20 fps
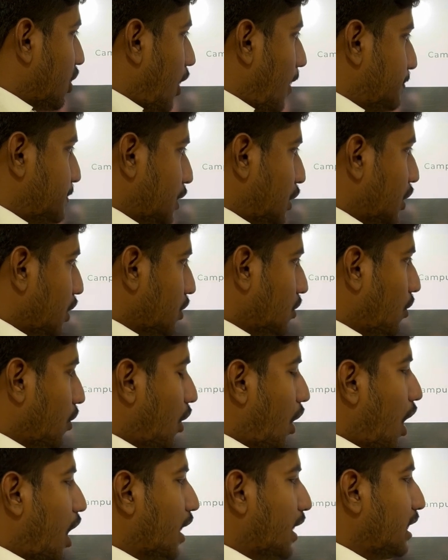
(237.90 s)
ஆப்ஷன் இருக்கும்
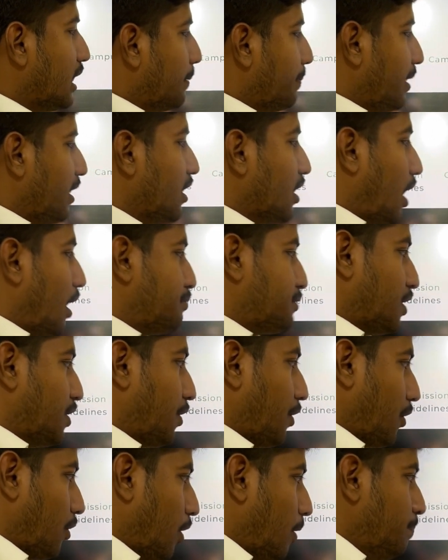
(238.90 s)
லாகின் அப்படிங்கிற ஆப்ஷன்
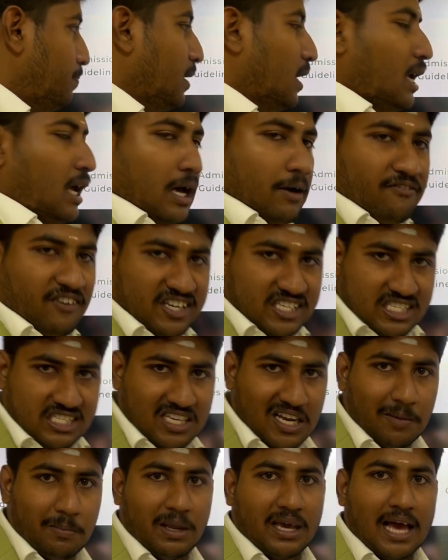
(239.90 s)
இருக்கும் ஃபஸ்ட்
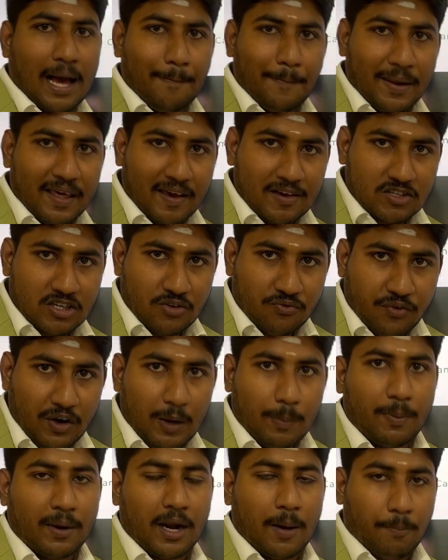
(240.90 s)
டைம் நீங்கள் அப்ளிகேஷன் ஃபில்
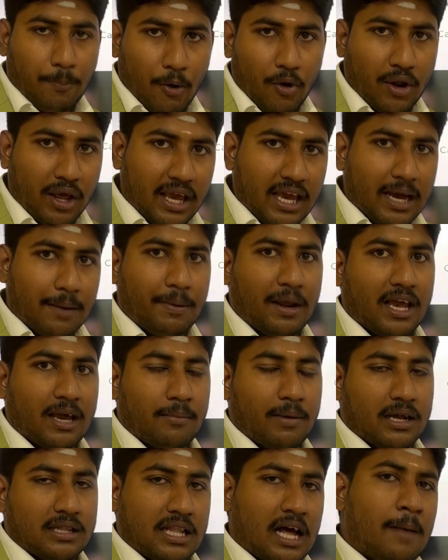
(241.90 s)
பண்ண போகிறீங்க அப்படிங்கிற
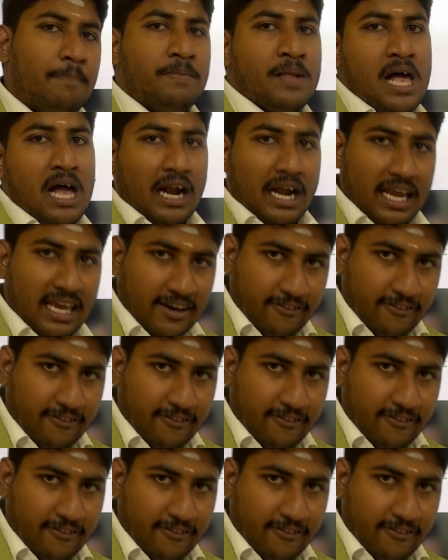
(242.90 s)
மாதிரி தான் நீங்கள்